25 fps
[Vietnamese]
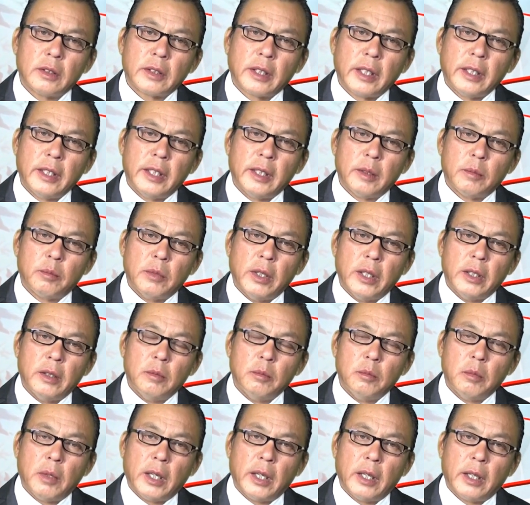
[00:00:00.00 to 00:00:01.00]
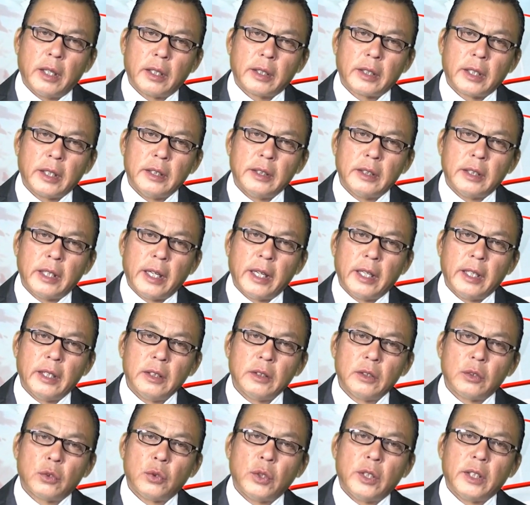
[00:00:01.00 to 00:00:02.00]
cái hiệp định mà kinh
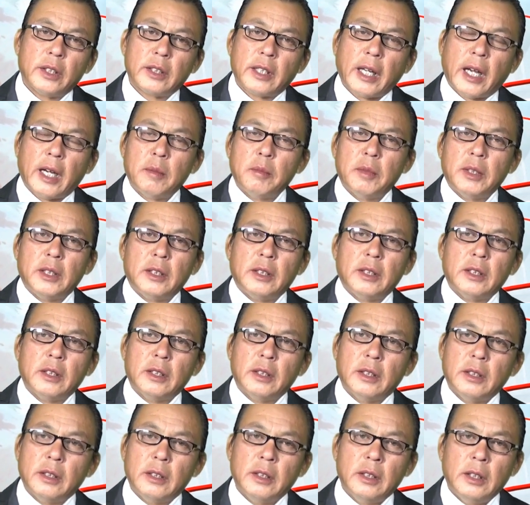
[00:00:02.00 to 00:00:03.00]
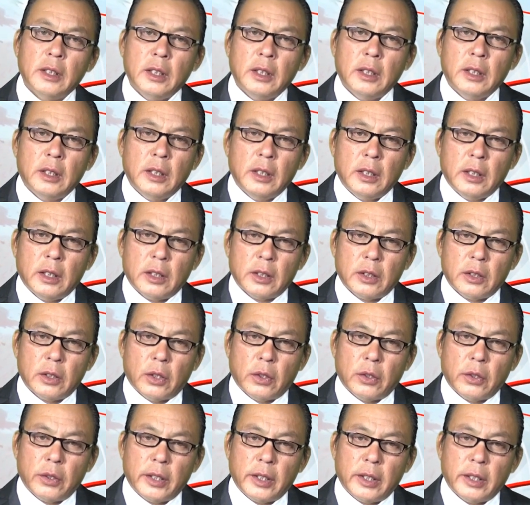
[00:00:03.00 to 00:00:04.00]
tế xuyên Thái Bình Dương
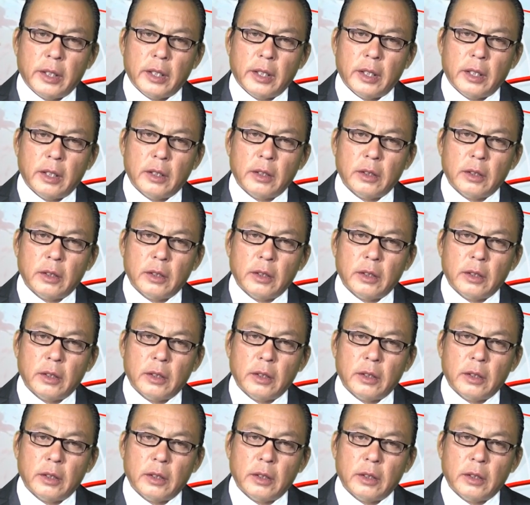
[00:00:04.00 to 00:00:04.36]
rồi